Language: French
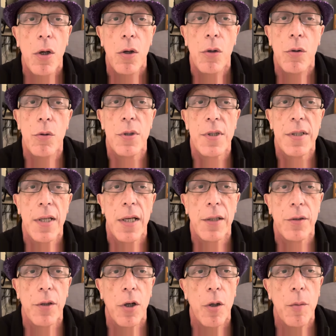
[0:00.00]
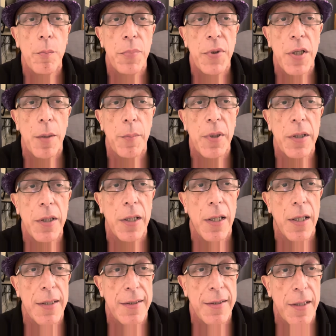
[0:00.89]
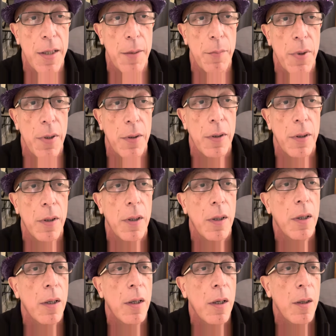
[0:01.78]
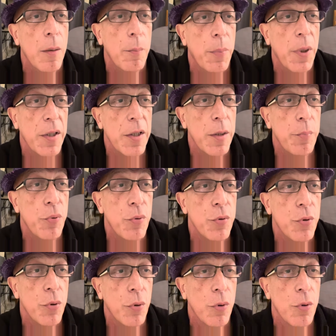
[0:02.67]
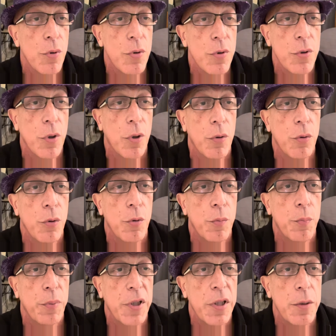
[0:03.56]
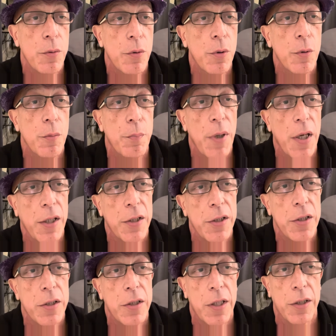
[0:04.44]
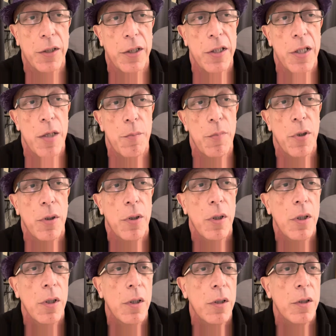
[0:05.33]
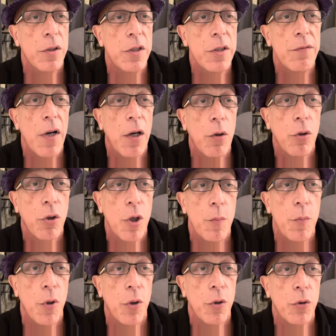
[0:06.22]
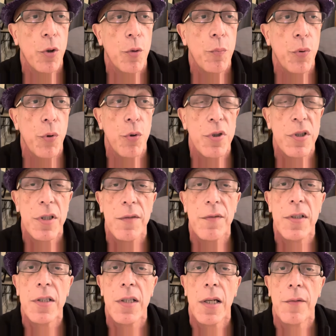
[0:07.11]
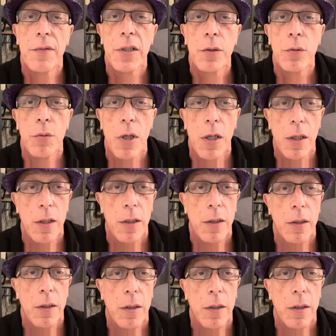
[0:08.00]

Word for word: Le 7 Ampiamede SM, pas des plus heureuses dans le prix de Paris, quatrième, Niva recommande, peut aussi viser la victoire.